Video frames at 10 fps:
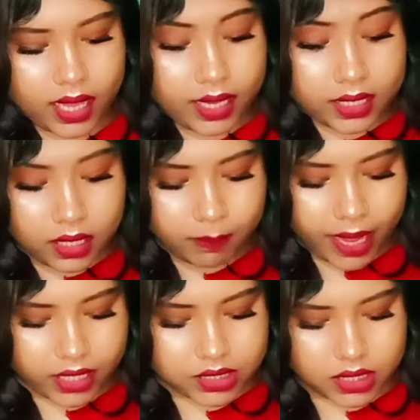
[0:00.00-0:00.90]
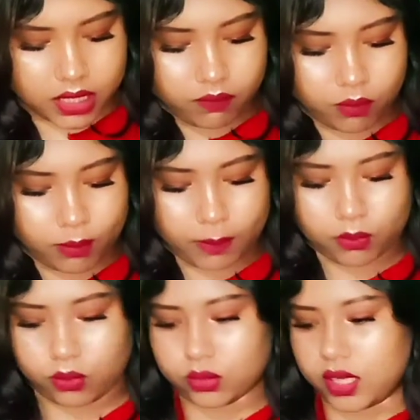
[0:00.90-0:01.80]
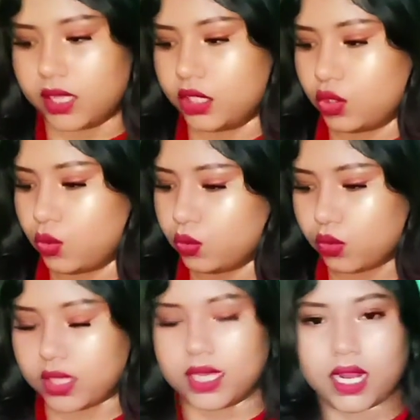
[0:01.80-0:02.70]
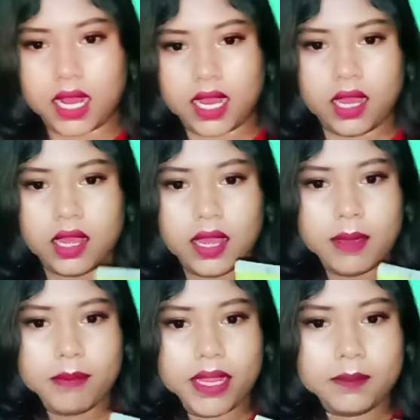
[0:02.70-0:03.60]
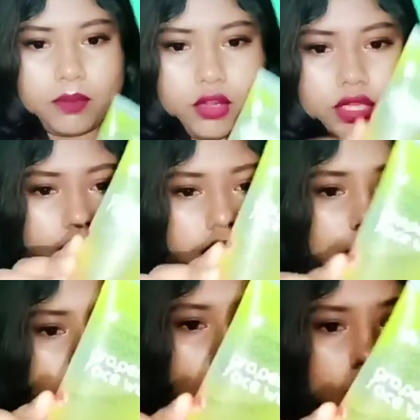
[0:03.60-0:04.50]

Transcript: है इनर पैकेजिंग है वो मैं आप लोगों को दिखा देती हूँ तो ये रहा मेन प्रोडक्ट